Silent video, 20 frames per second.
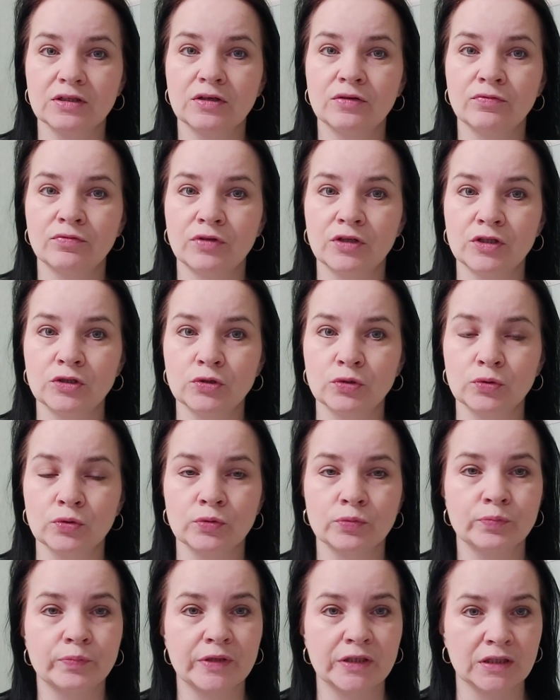
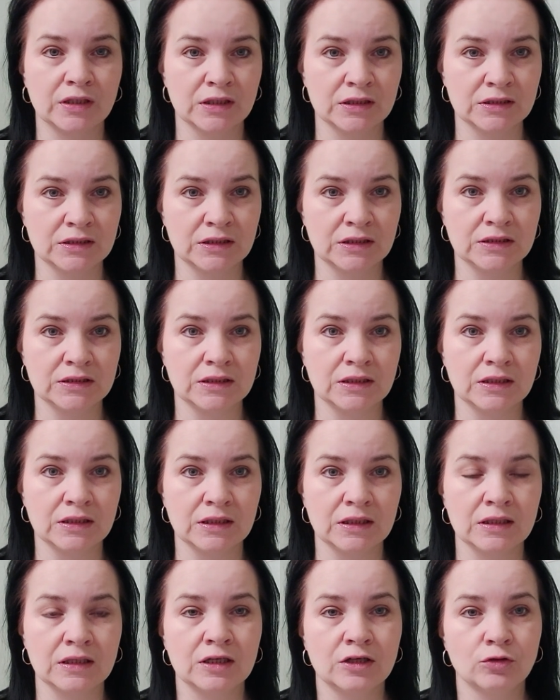видео
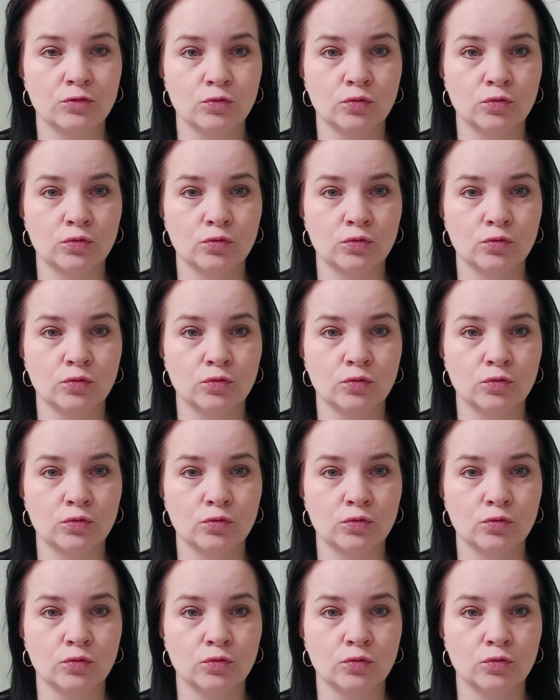пригласительное